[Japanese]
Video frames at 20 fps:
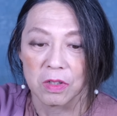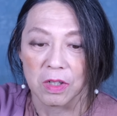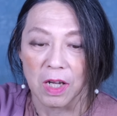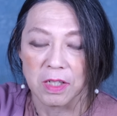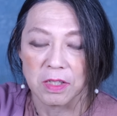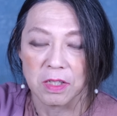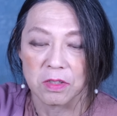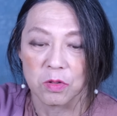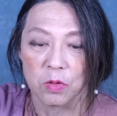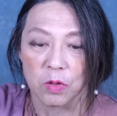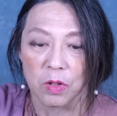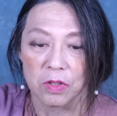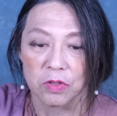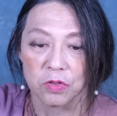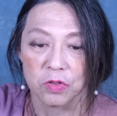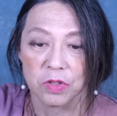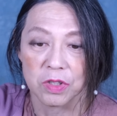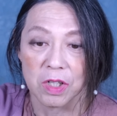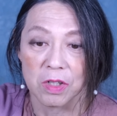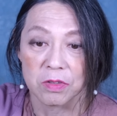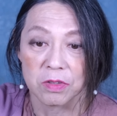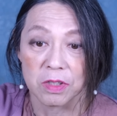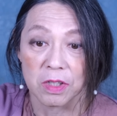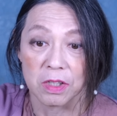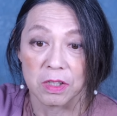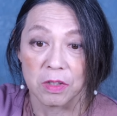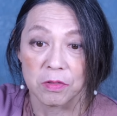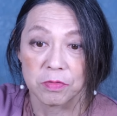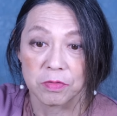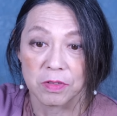解説動画10時間をつ
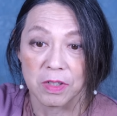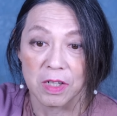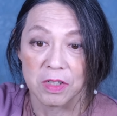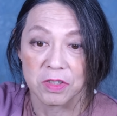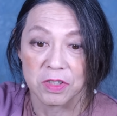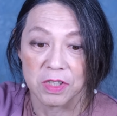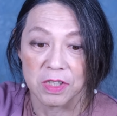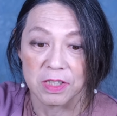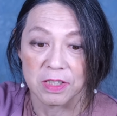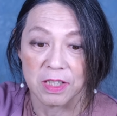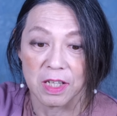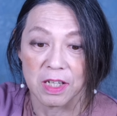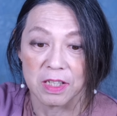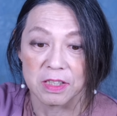けて復刊し、さ